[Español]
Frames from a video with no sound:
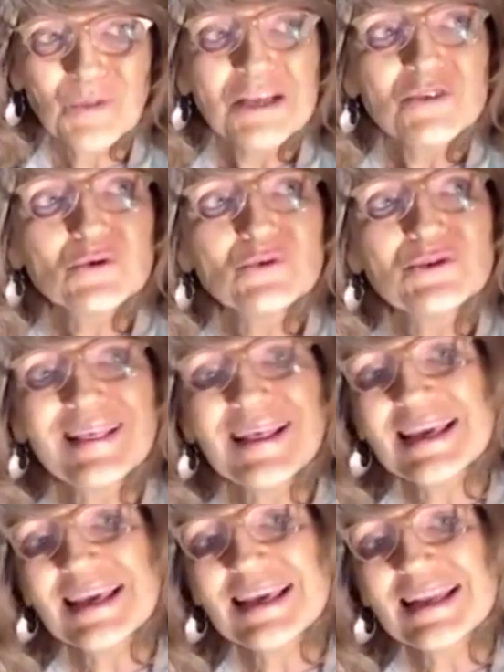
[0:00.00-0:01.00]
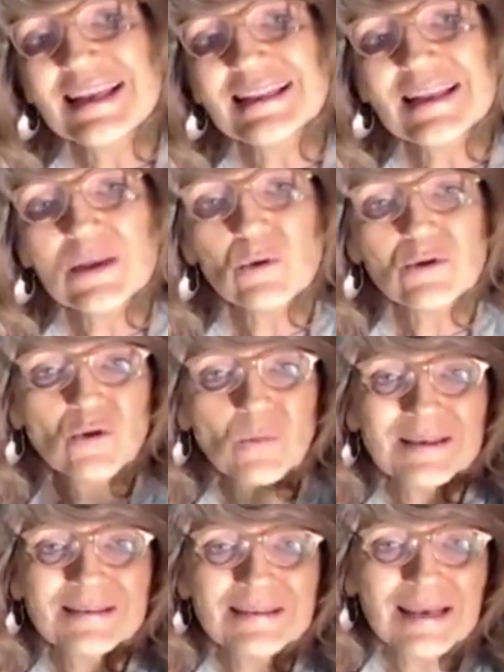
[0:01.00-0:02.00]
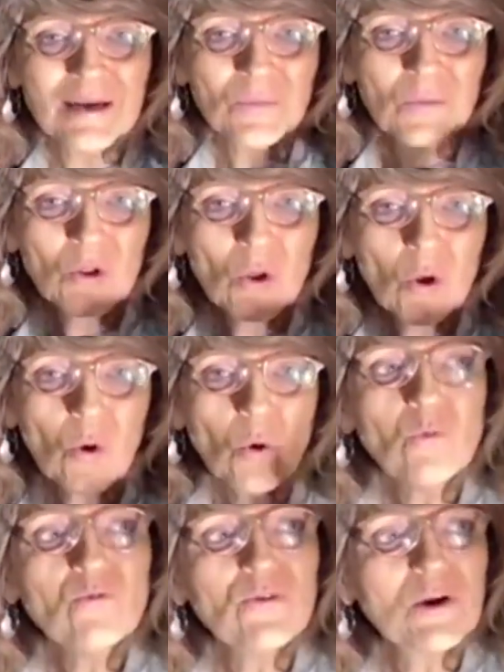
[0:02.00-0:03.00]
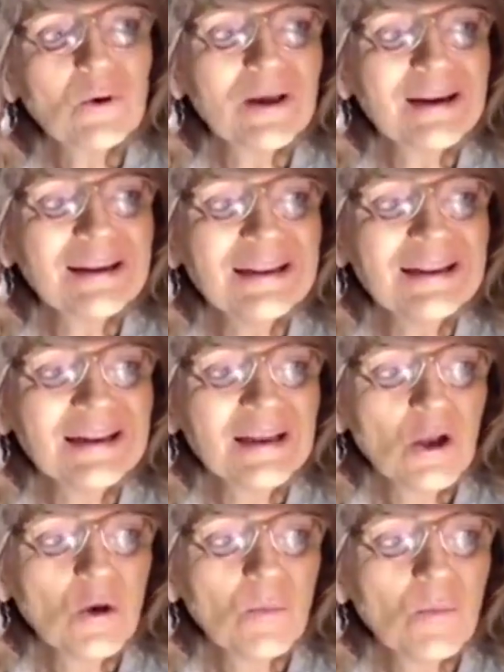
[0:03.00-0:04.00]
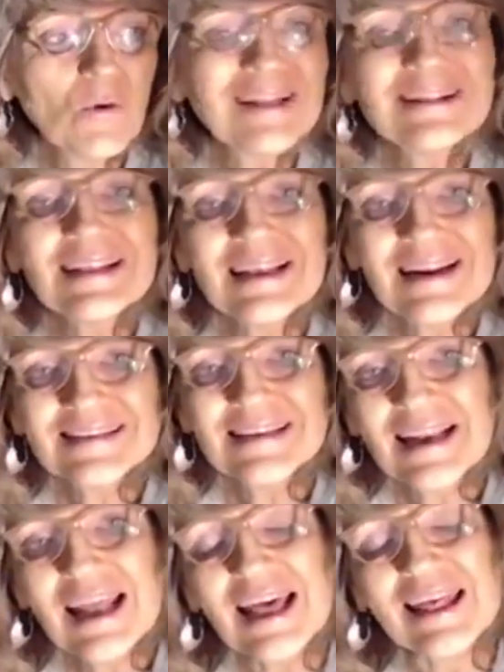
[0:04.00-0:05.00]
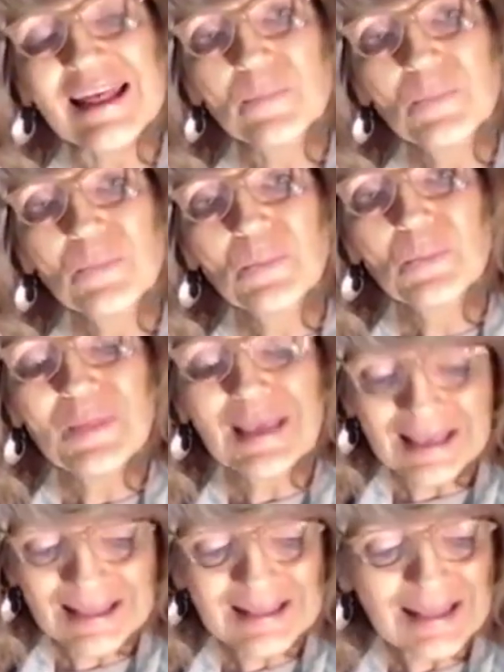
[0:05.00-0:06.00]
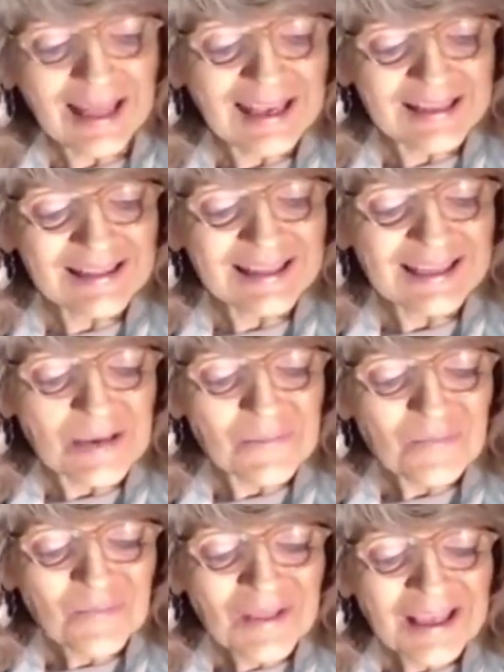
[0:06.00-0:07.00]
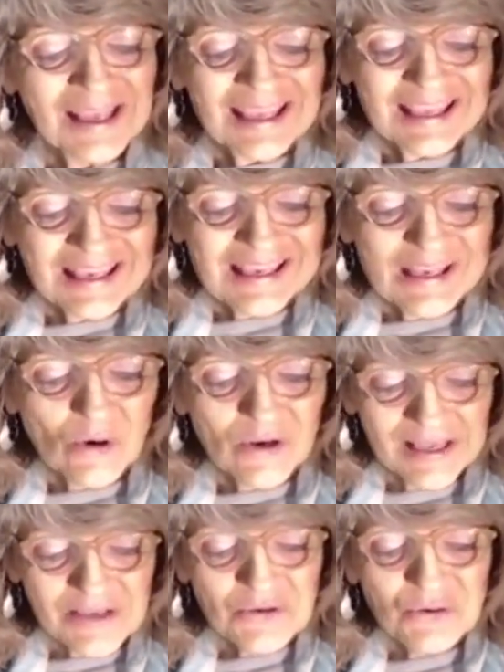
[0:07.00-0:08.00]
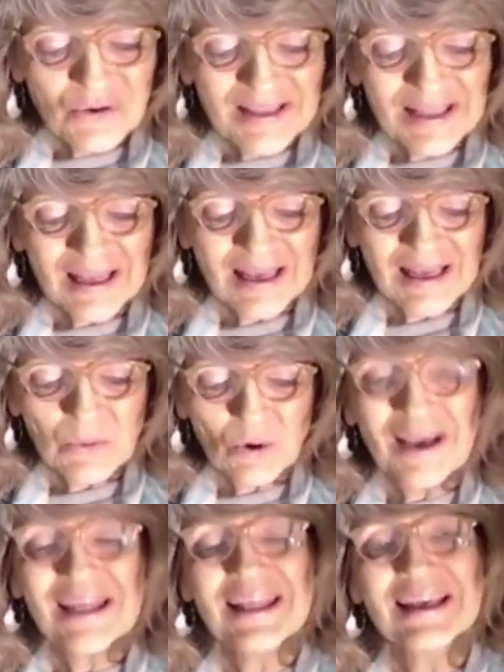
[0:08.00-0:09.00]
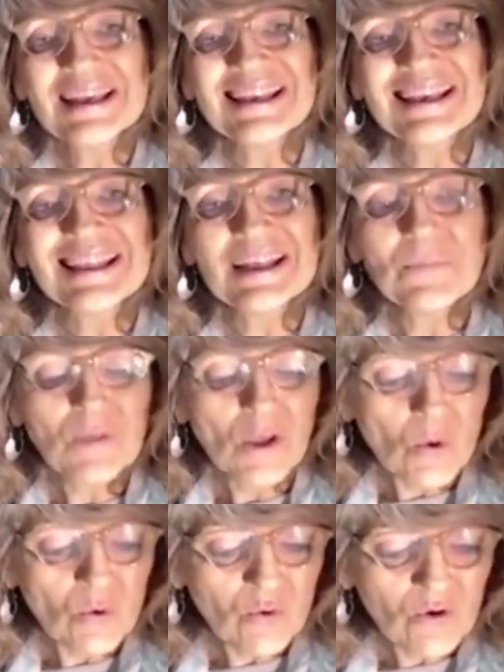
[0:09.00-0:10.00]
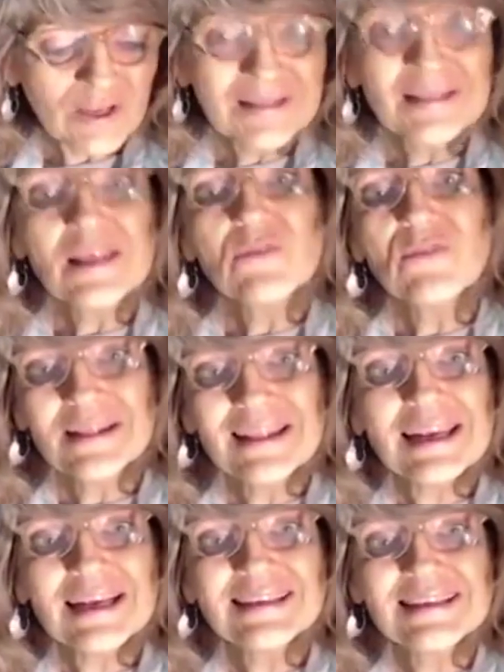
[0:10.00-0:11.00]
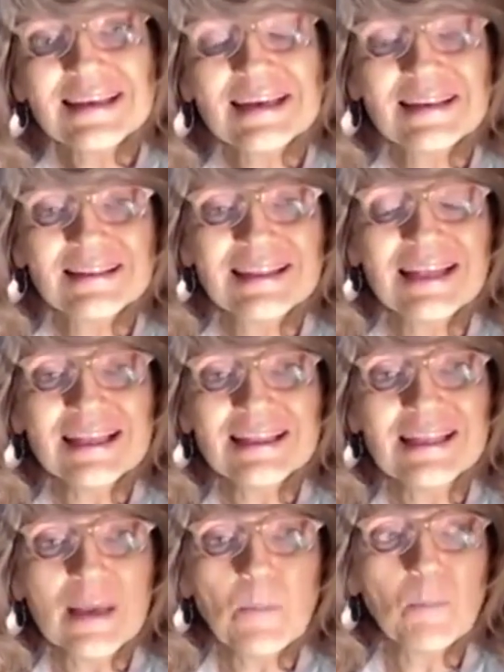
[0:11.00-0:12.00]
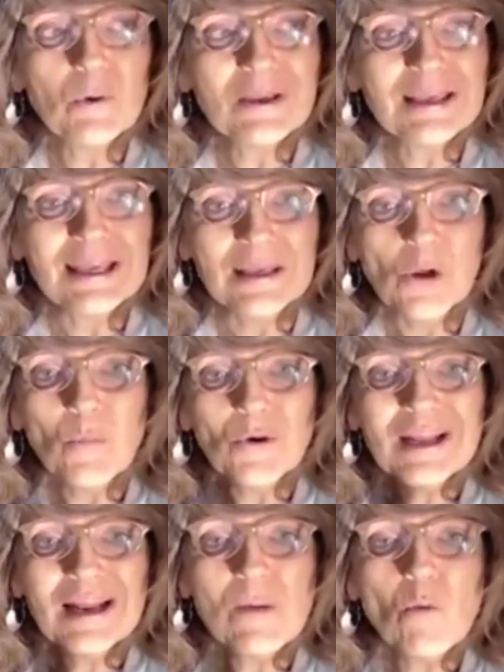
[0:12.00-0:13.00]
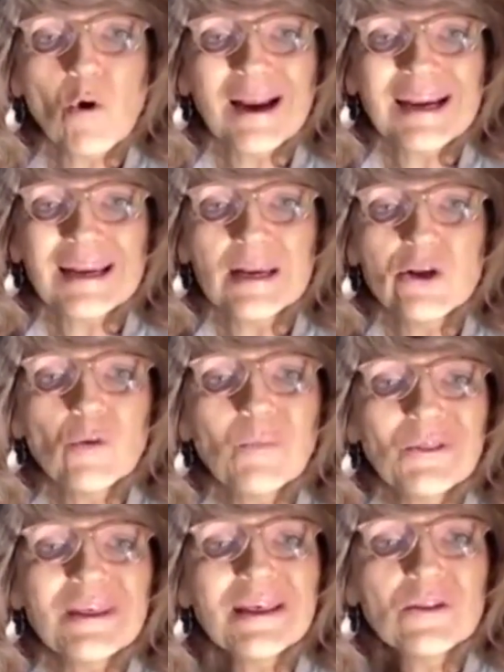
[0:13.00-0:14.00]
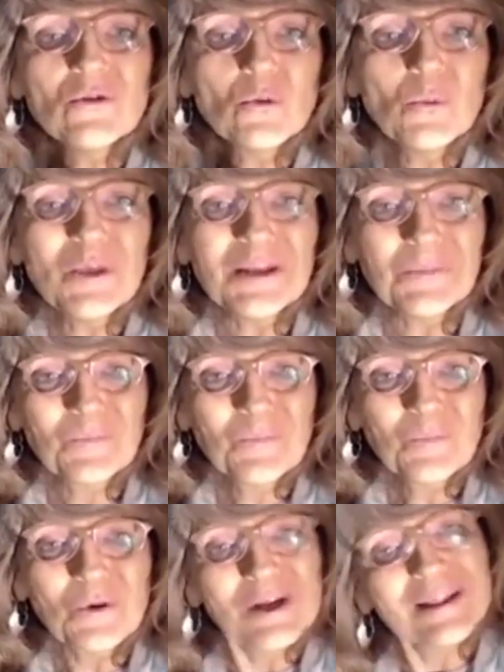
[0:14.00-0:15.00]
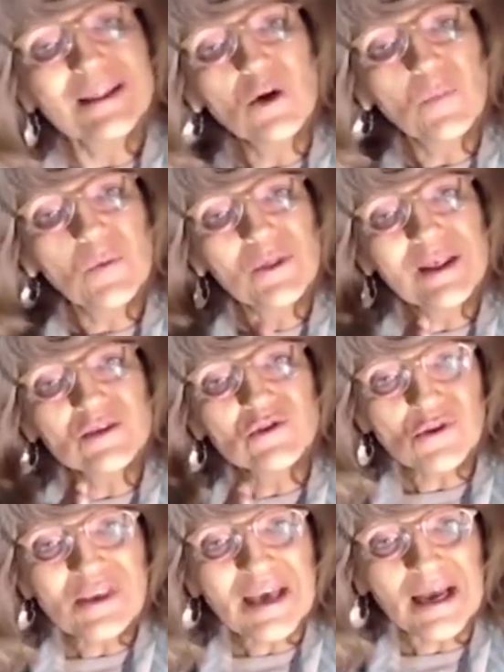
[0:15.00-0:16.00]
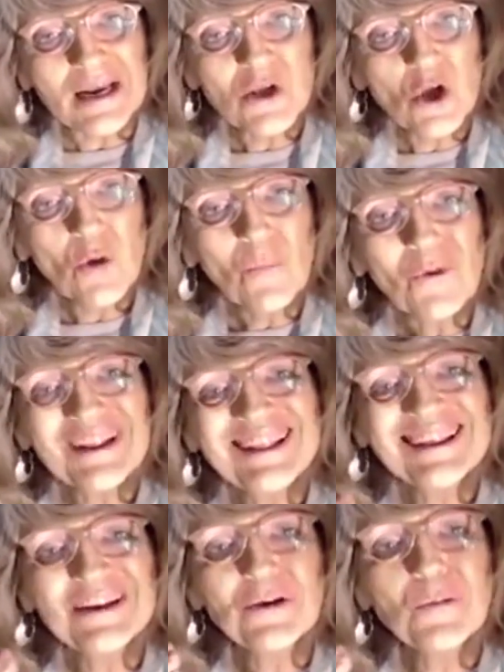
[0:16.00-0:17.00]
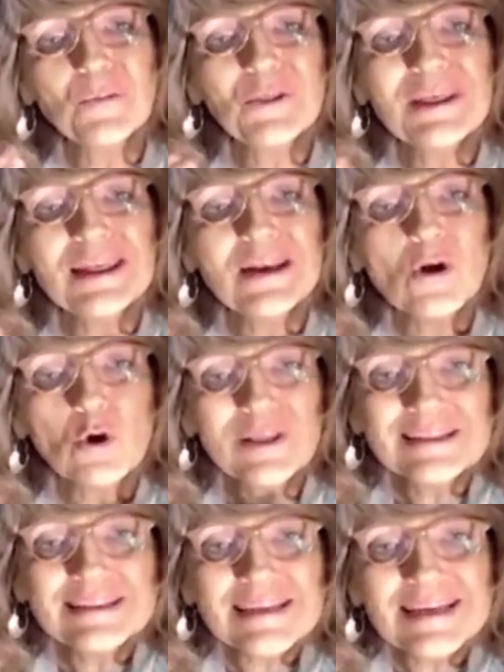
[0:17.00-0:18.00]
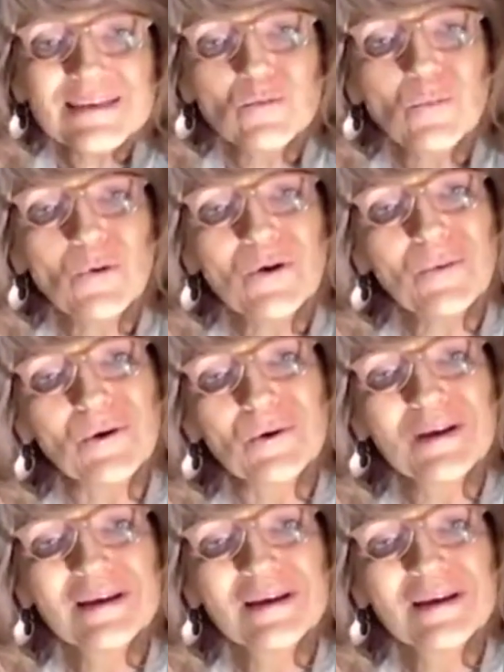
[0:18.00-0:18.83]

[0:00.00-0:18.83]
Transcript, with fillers: Sucede que el Estado hizo pasar un ferrocarril por la tierra sagrada de esta etnia. Y lo que hizo esta abogada querida fue defender a esa etnia. porque Porque las mujeres no podían dormir, por ende no podían soñar, por ende no podían orientar a su pueblo.